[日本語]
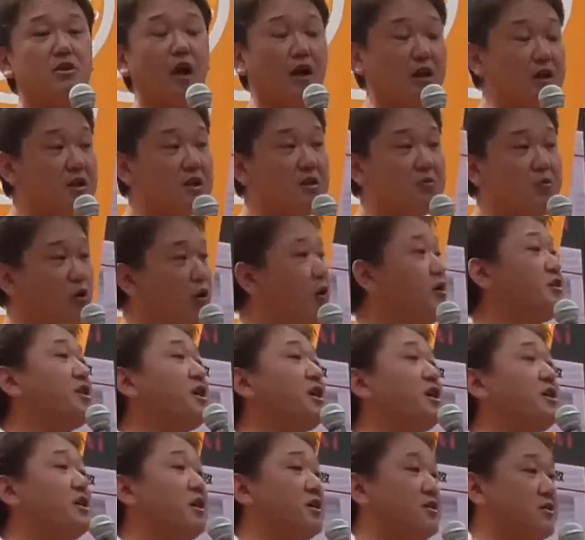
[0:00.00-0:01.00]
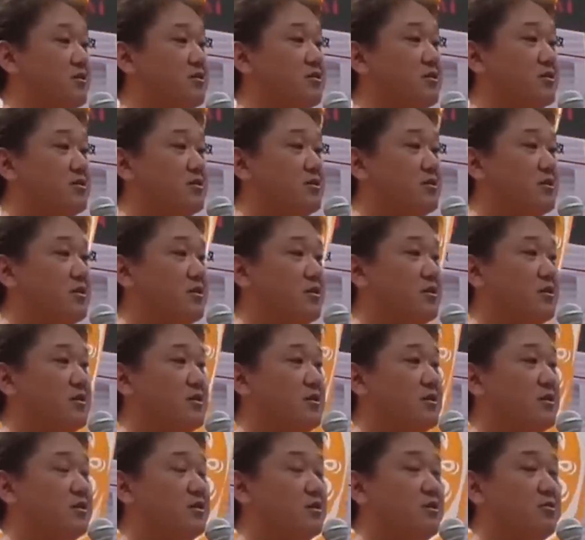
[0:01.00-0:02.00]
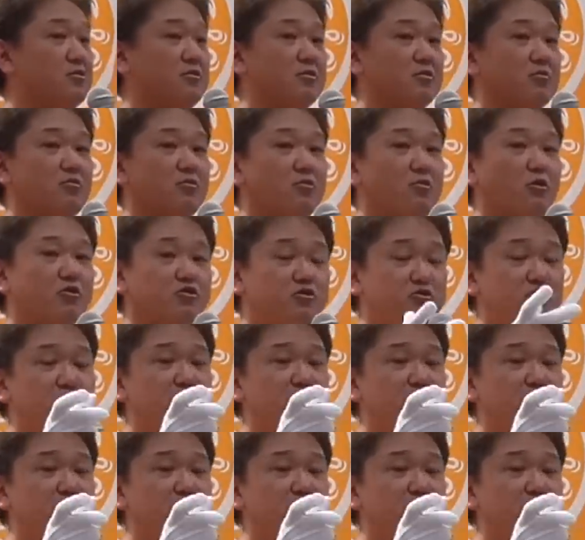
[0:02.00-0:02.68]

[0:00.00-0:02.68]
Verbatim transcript: 何にも悪気がない。お